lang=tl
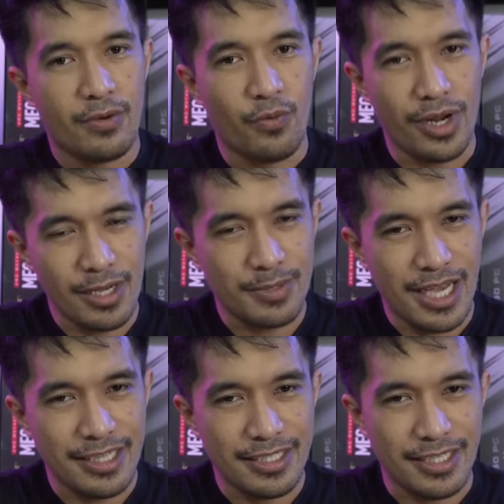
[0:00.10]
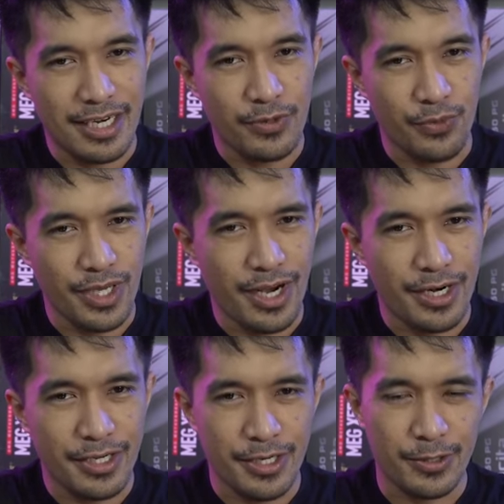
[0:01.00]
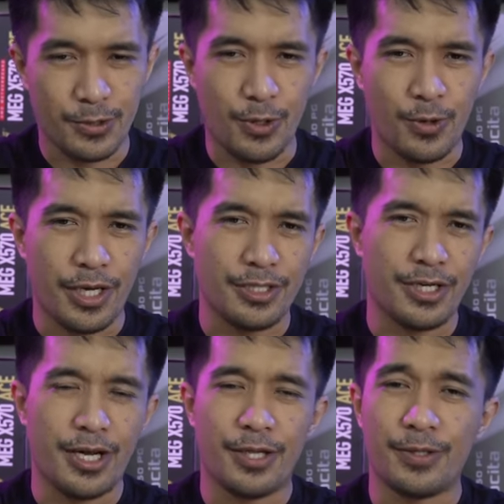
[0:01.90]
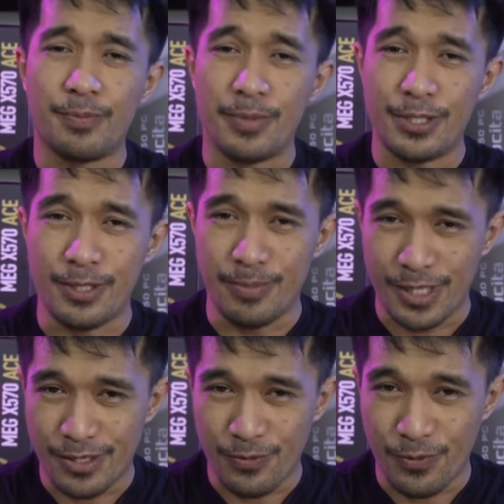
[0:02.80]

Welcome sa ating channel. We are here to showcase another PC build.